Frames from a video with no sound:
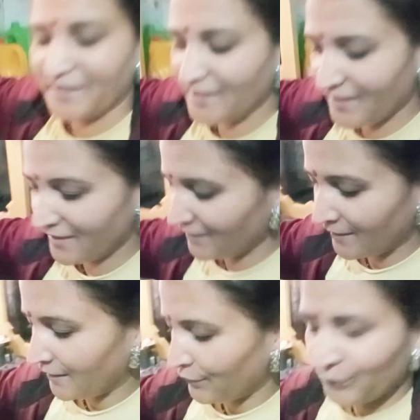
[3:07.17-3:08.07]
तो अब
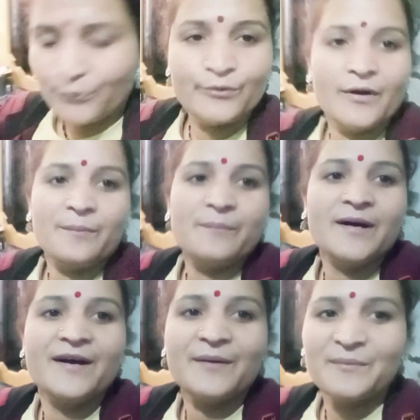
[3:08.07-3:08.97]
बनाती
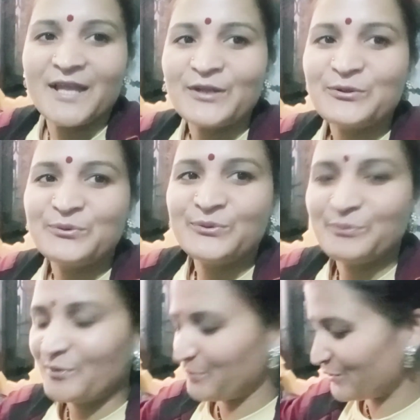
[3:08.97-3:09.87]
हूँ मोमोज
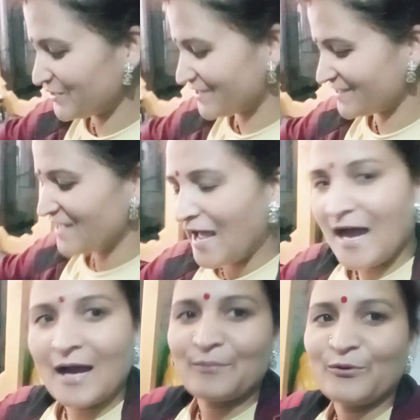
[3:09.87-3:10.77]
आप लोगों को भी
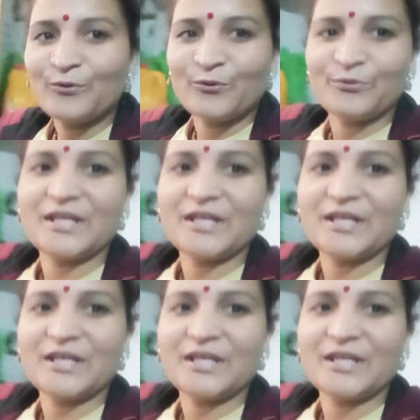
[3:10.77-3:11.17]
दिखाती हूँ